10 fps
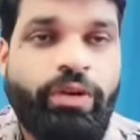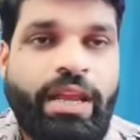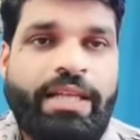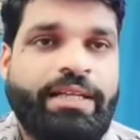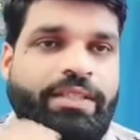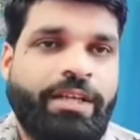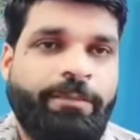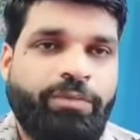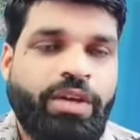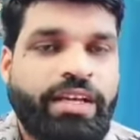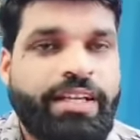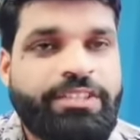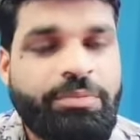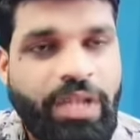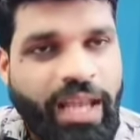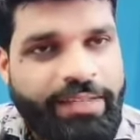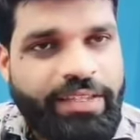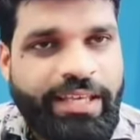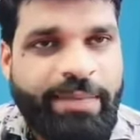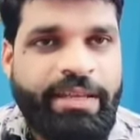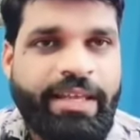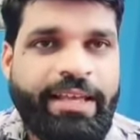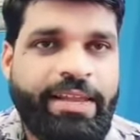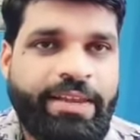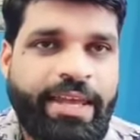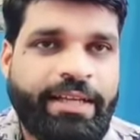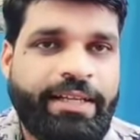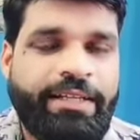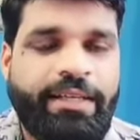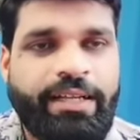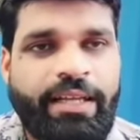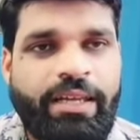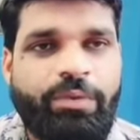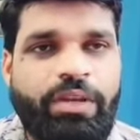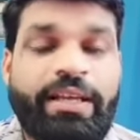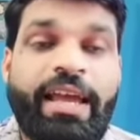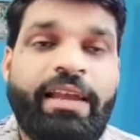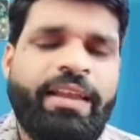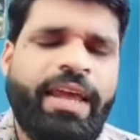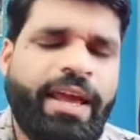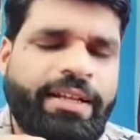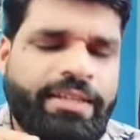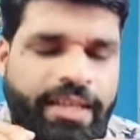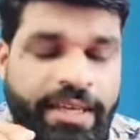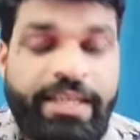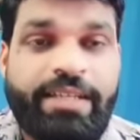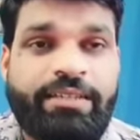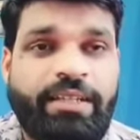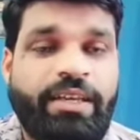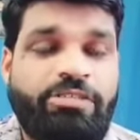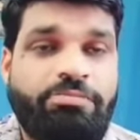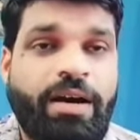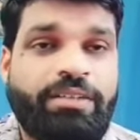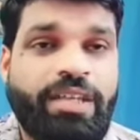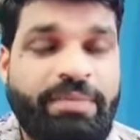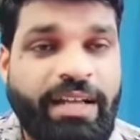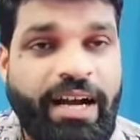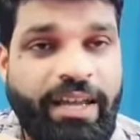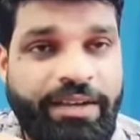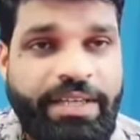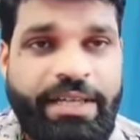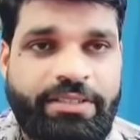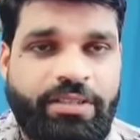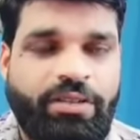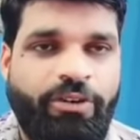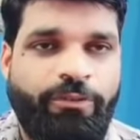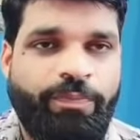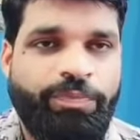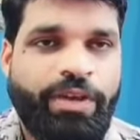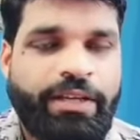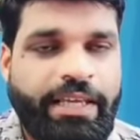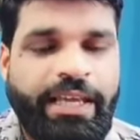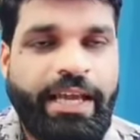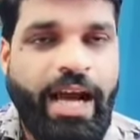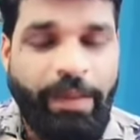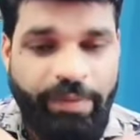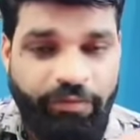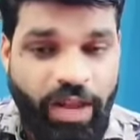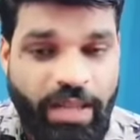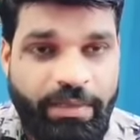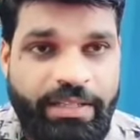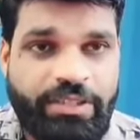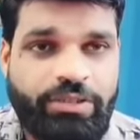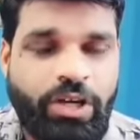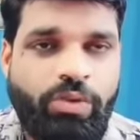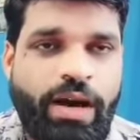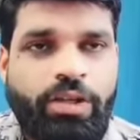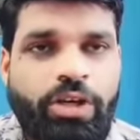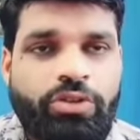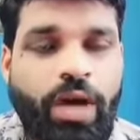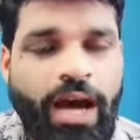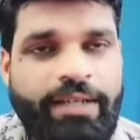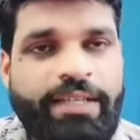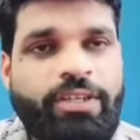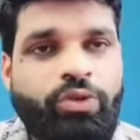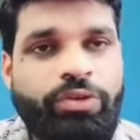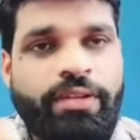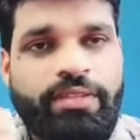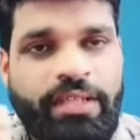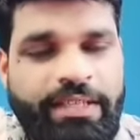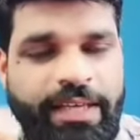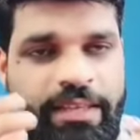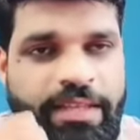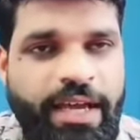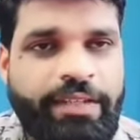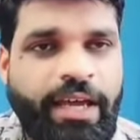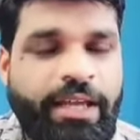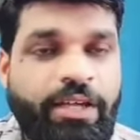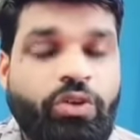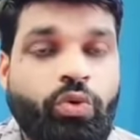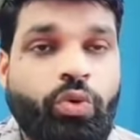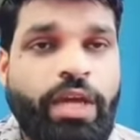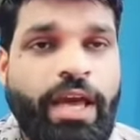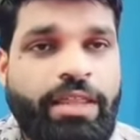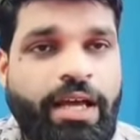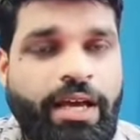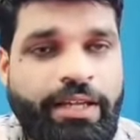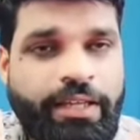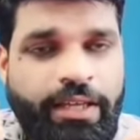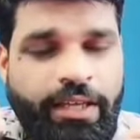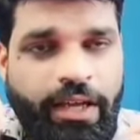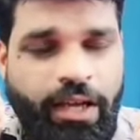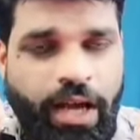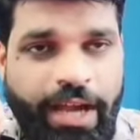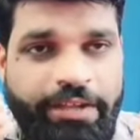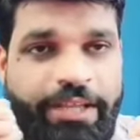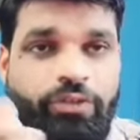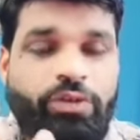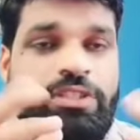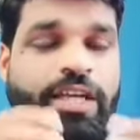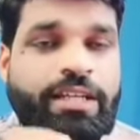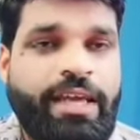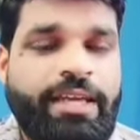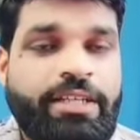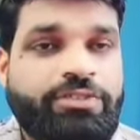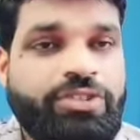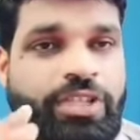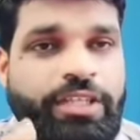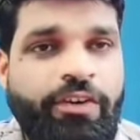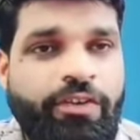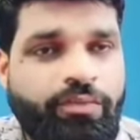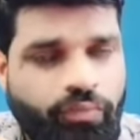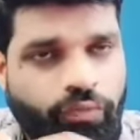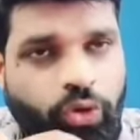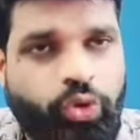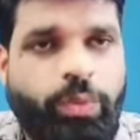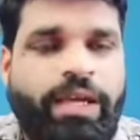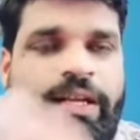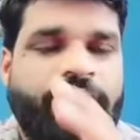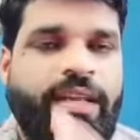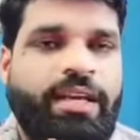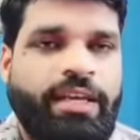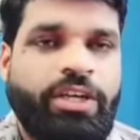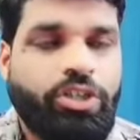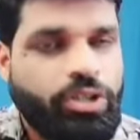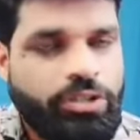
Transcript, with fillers: को वायरल करते हैं ये सब डराते हैं कि मैंने गैलरी हैक कर ली है कर लिया बोली गैलरी हैक नहीं करते हैं इस बात की मैं गारंटी ले सकता हूँ ठीक है अभी फ़िलहाल मैं ले सकता हूँ तो आगे इनकी कोई नई तकनीक ऐसी आ जाए कोई ऐसा इनकी हाई टेक्नोलॉजी आ जाए जिससे ये फ़ोटो भी हैक करने लगे